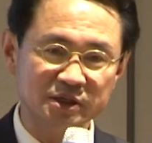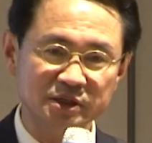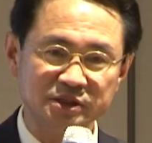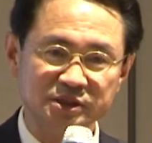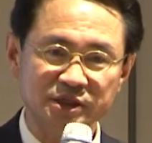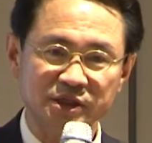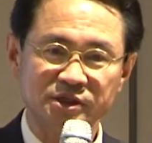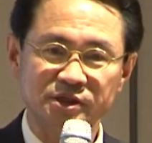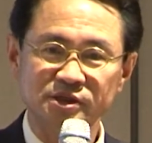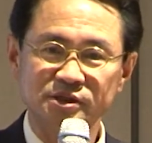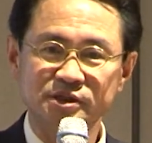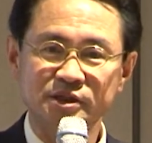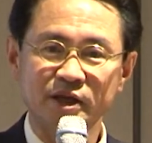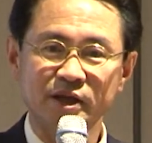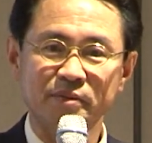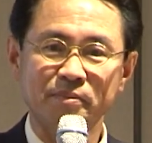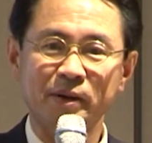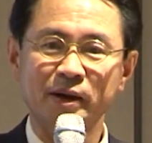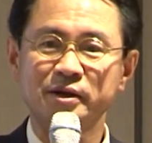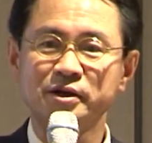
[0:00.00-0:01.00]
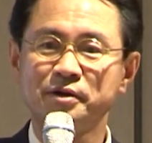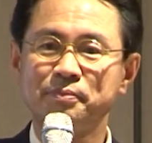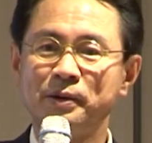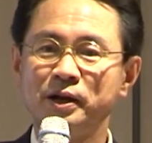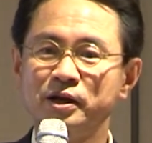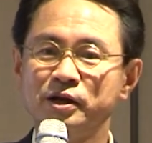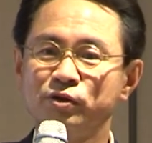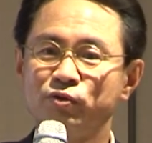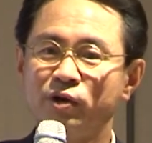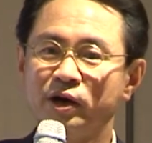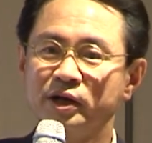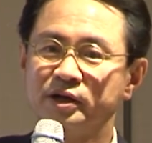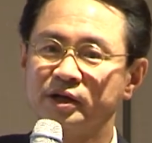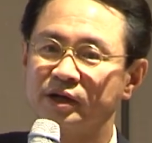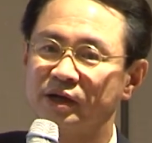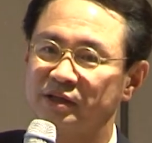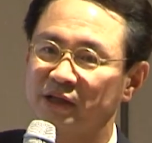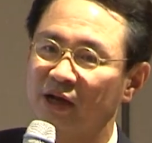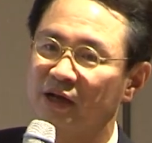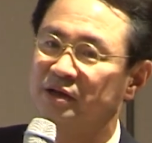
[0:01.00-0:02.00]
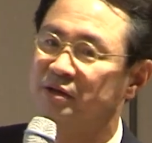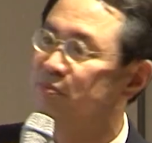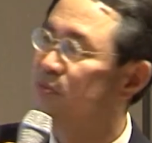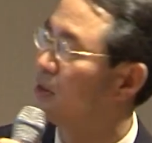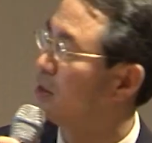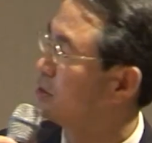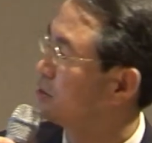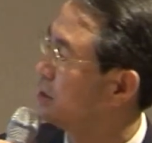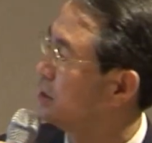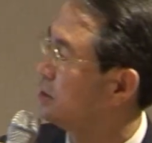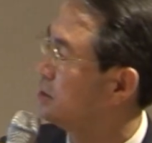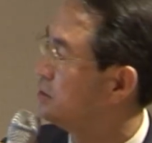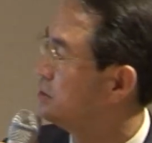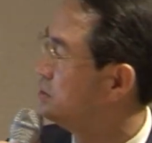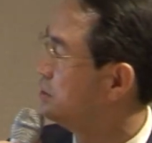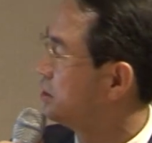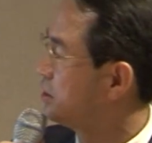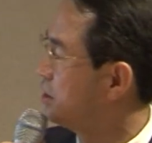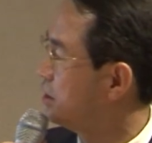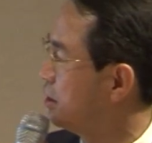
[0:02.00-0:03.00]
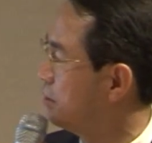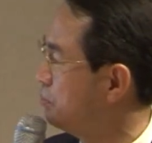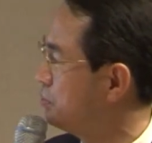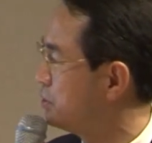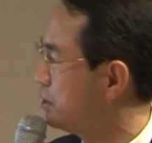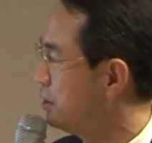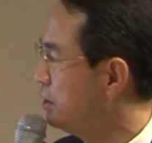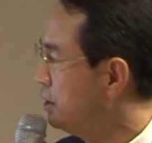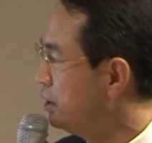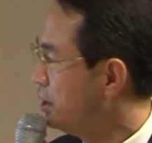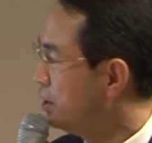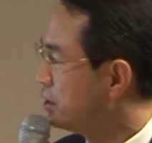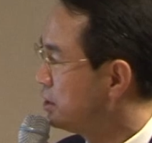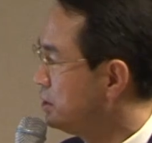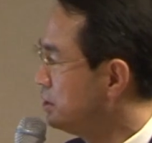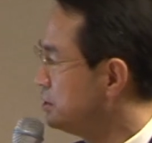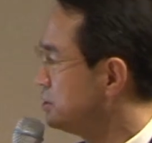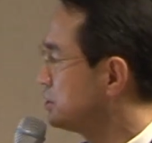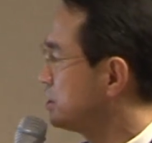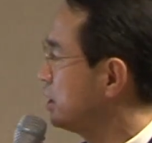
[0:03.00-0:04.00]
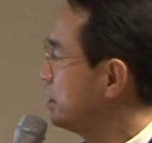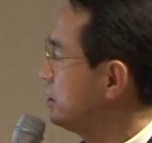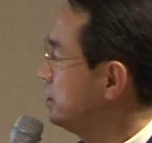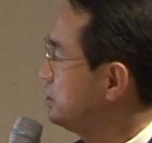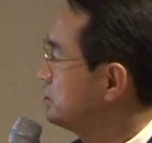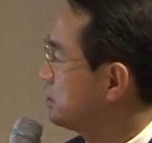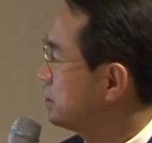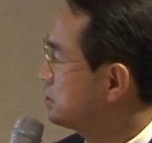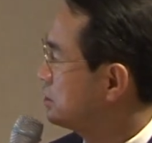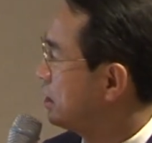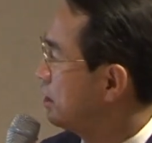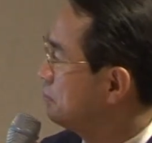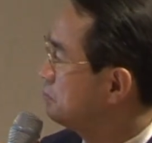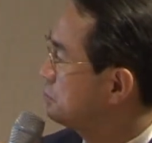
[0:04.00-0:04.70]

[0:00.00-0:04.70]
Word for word: 이제 그때 말을 팔려고 하니까 다 넘어갔다 이런 얘기를 합니다. 1차, 2차,